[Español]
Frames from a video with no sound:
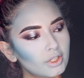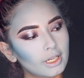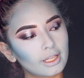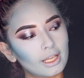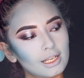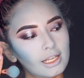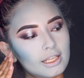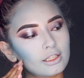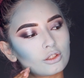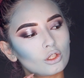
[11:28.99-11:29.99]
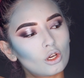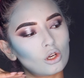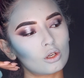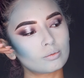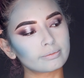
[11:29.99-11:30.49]
Miren qué
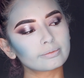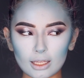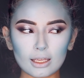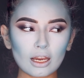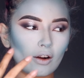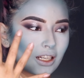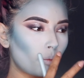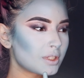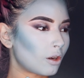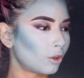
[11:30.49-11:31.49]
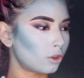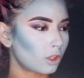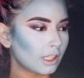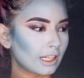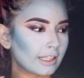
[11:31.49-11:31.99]
lindo. Y ahora vamos a
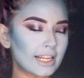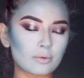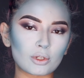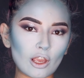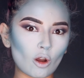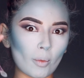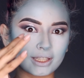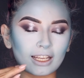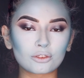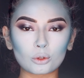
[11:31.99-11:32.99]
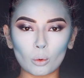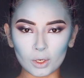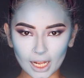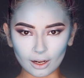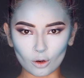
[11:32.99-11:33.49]
contornear la nariz porque como hay tanto
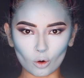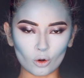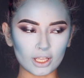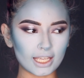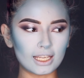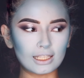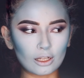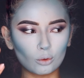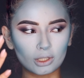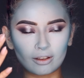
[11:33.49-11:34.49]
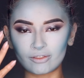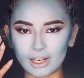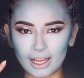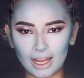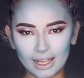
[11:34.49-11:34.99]
blanco y la luz
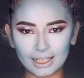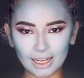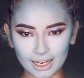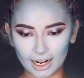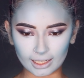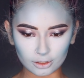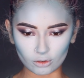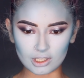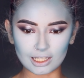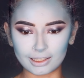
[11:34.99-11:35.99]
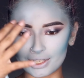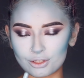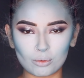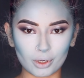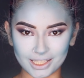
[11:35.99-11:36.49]
refleja en la cara, entonces la
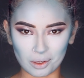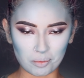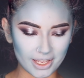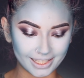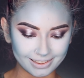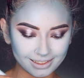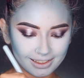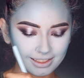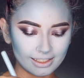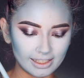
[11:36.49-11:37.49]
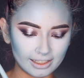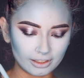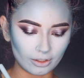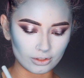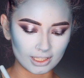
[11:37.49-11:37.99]
nariz como que se pierde.
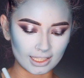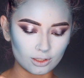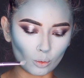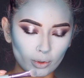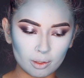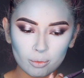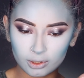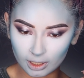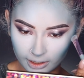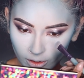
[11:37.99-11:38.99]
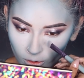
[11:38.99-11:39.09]
Entonces es súper importante